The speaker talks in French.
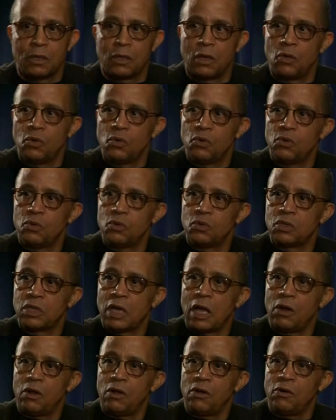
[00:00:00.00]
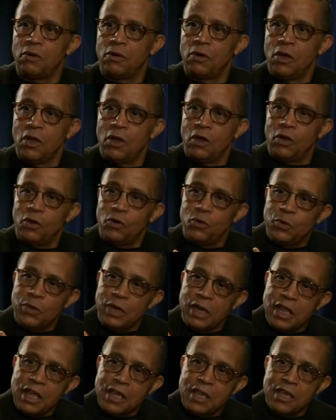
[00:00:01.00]
que nous allons
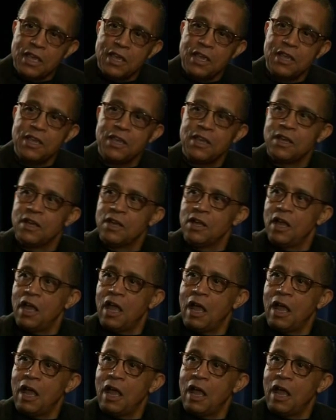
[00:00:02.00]
lui léguer